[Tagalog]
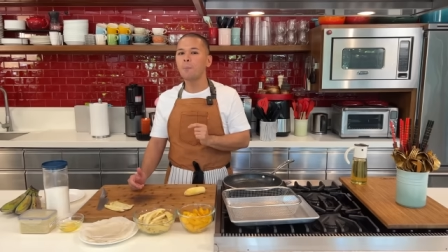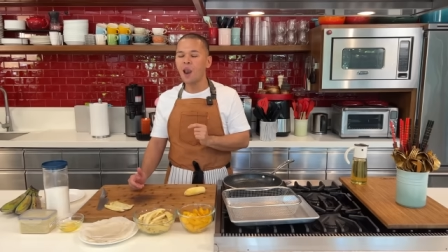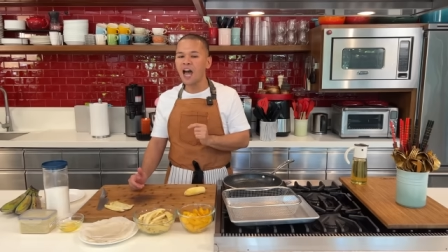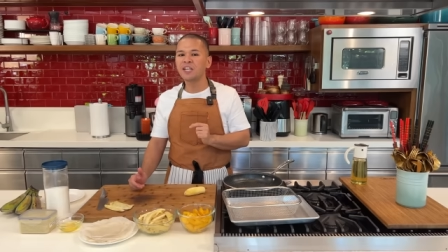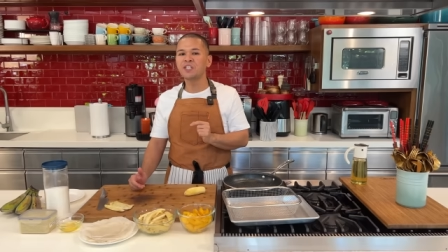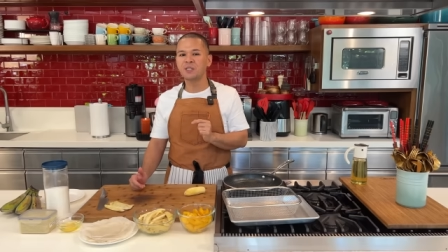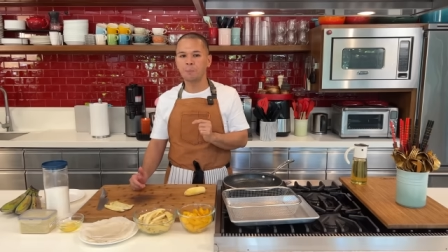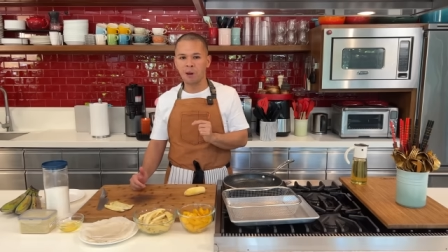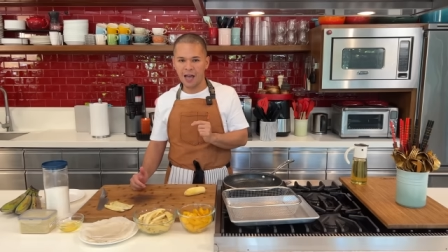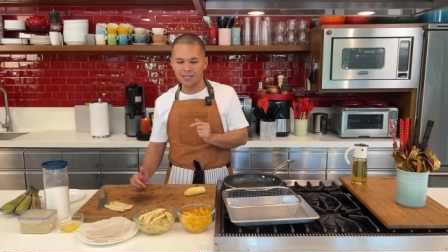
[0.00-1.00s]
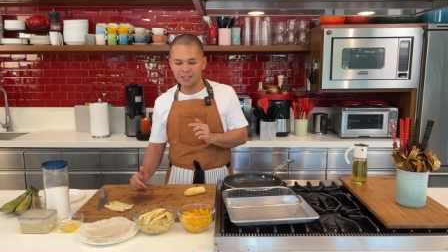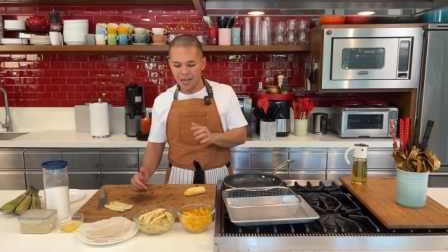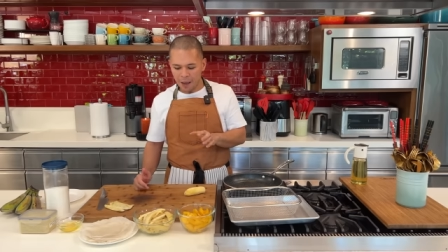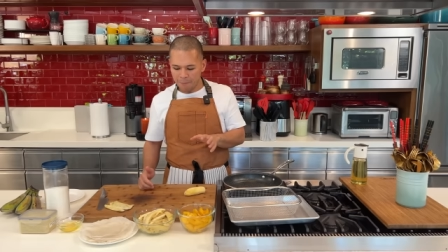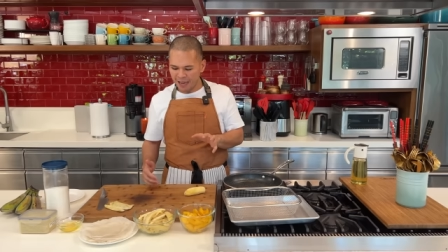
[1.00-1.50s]
plus plus.
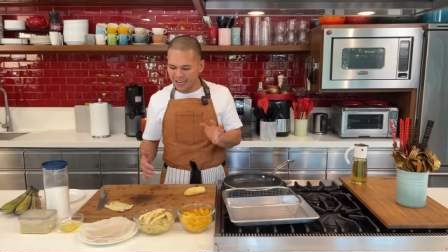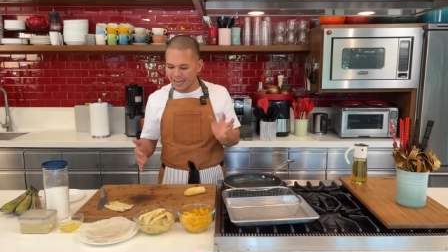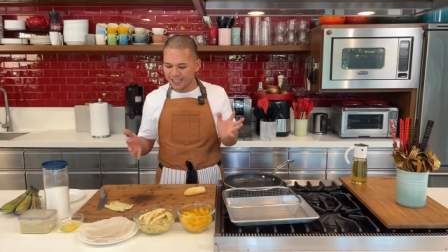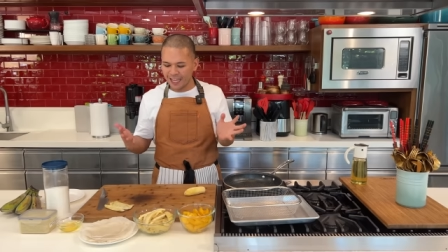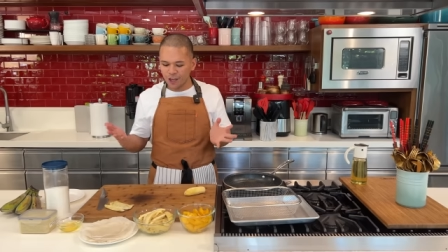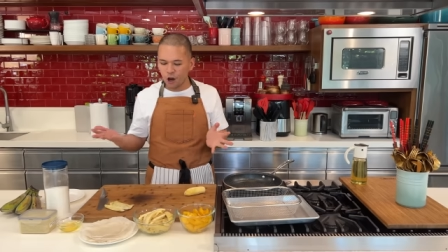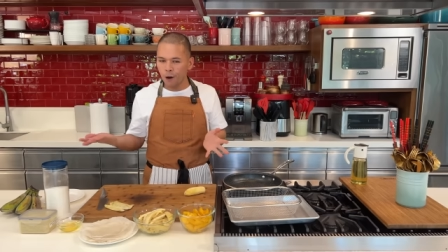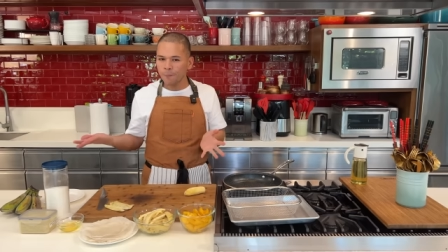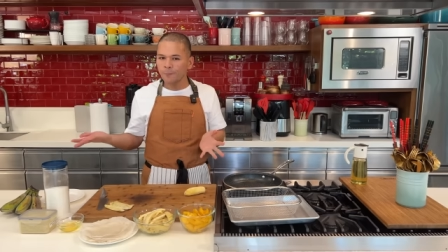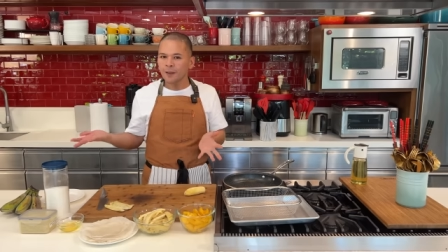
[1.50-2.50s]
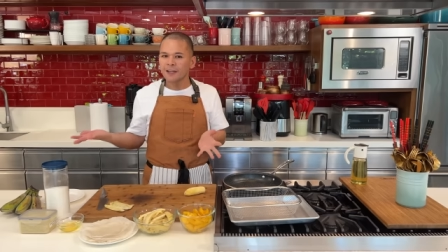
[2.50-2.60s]
Makikita nyo,